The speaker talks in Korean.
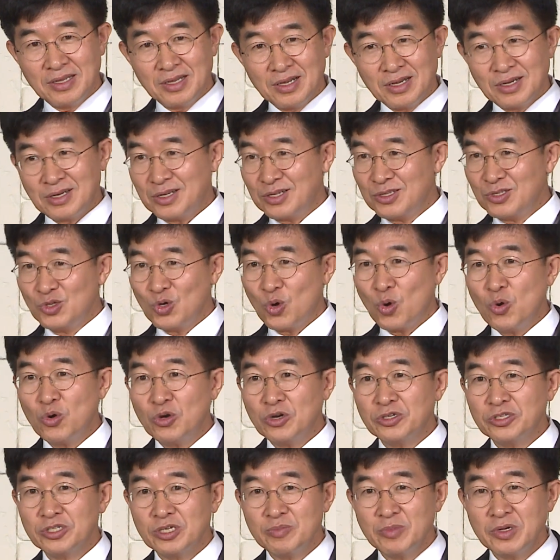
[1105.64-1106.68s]
그런 용어를
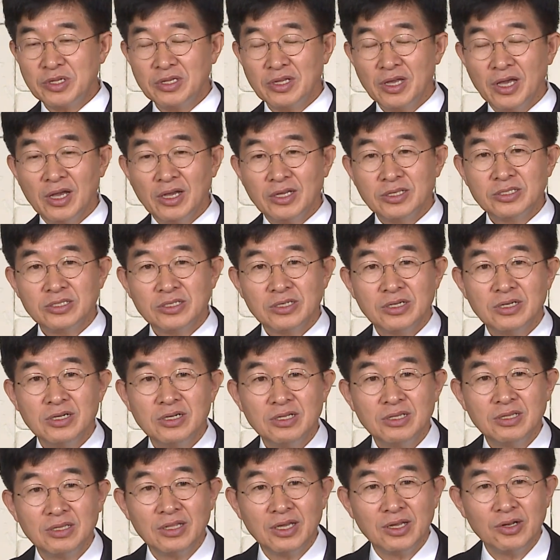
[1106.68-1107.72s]
쓰면
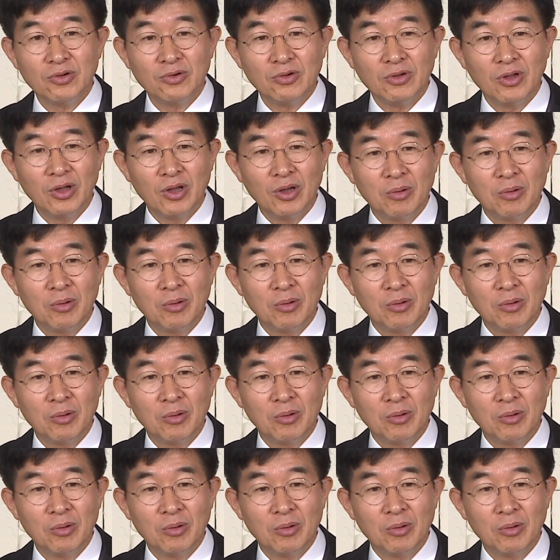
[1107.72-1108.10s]
절대로